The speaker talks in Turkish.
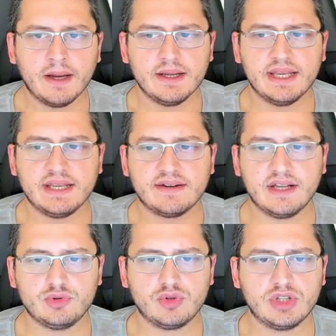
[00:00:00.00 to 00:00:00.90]
E,
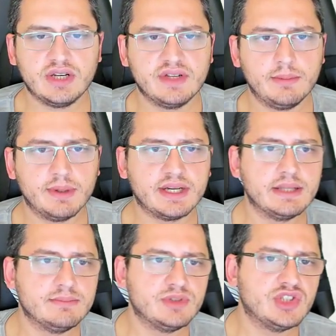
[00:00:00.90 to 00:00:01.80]
rasyo tarafına
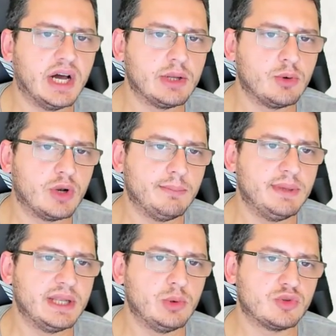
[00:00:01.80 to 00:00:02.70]
bakalım. Cari oran
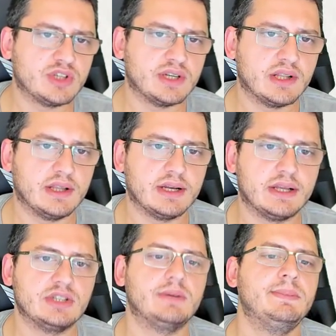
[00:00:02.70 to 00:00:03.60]
1.96
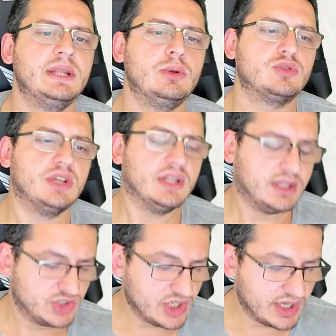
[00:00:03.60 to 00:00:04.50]
arkadaşlar.
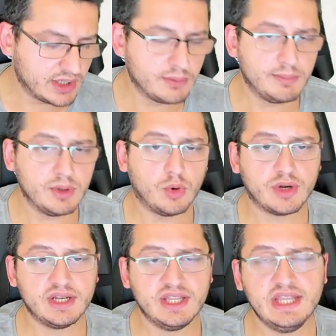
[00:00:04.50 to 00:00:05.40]
1.96 cari
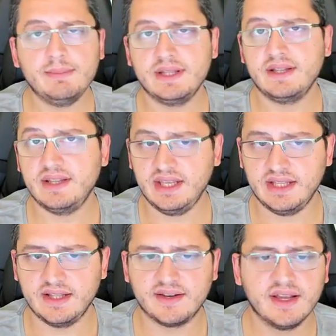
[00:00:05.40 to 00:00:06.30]
oran iyi midir?
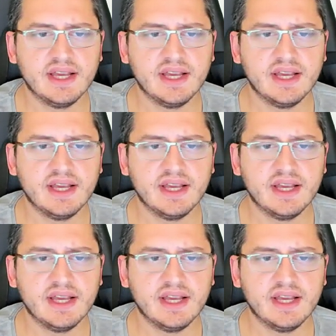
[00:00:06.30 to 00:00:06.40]
İyidir.